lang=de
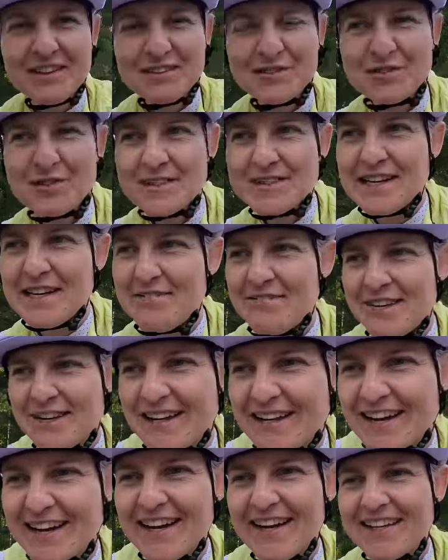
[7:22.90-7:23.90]
So, jetzt haben wir
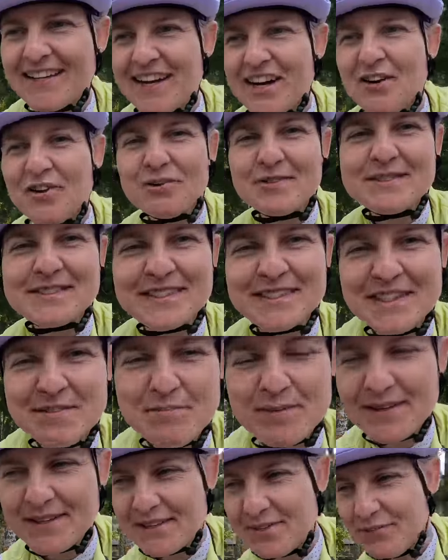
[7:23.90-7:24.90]
ja gerade
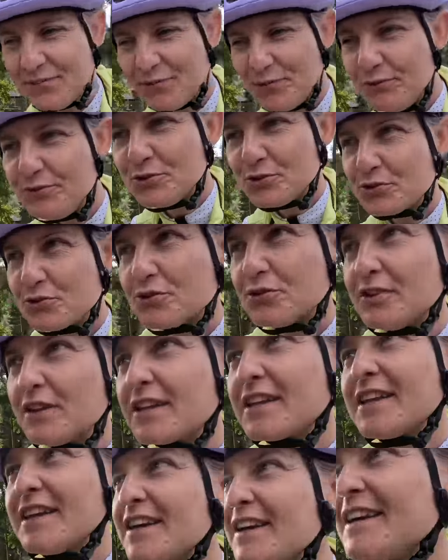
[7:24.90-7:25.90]
ausgiebig
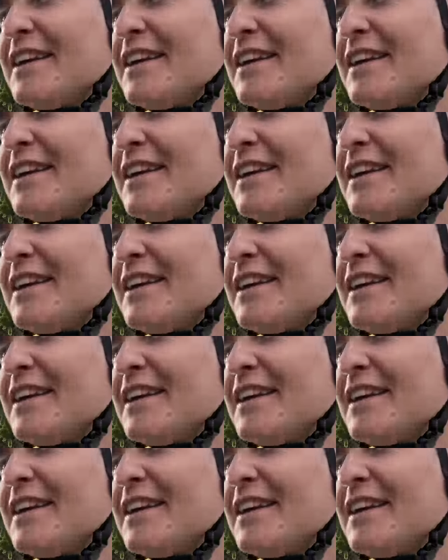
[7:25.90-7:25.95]
gefrühstückt